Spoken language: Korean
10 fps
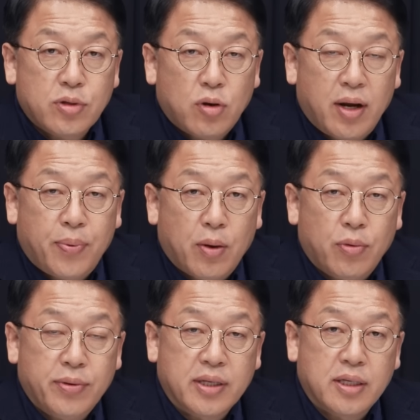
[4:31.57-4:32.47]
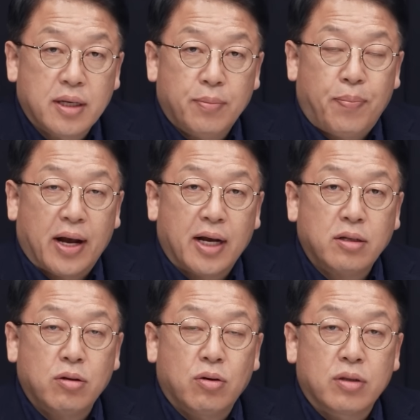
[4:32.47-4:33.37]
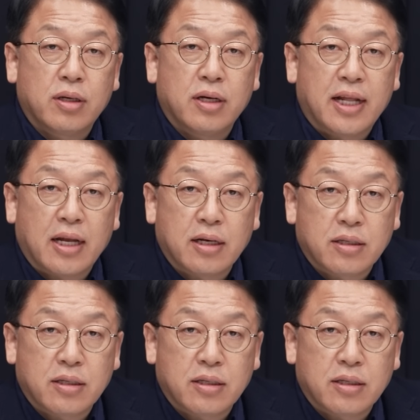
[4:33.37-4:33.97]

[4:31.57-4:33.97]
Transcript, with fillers: 종합해보면 지금 바깥으로 드러나는